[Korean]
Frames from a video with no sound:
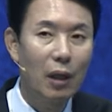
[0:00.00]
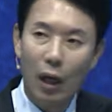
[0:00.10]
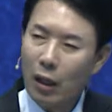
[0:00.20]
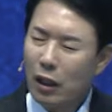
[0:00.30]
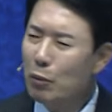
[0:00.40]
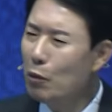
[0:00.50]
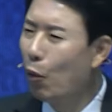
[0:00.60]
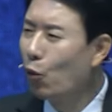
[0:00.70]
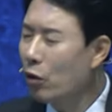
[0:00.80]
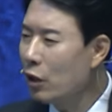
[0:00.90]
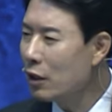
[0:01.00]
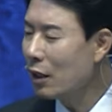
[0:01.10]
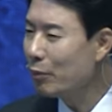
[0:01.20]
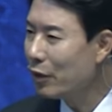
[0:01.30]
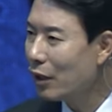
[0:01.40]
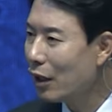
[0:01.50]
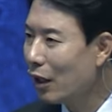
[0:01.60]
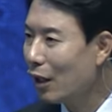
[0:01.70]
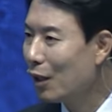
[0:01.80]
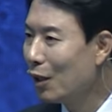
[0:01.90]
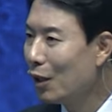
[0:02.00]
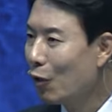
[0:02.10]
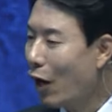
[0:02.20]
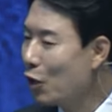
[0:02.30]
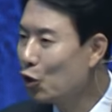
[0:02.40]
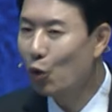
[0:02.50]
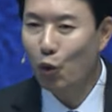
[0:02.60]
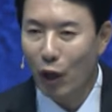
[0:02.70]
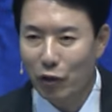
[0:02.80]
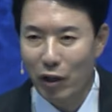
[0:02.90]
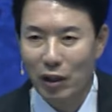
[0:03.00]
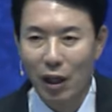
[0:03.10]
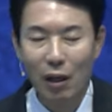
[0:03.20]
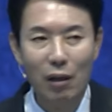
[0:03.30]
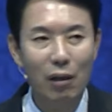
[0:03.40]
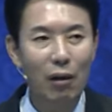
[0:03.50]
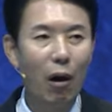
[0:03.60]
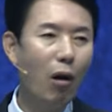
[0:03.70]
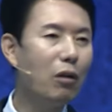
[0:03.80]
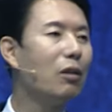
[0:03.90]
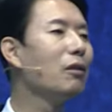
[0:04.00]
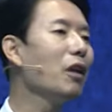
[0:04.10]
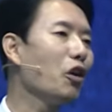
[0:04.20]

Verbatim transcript: 하나님을 모르는 이 사람들에게 과연 전도가 될까? 어, 그런데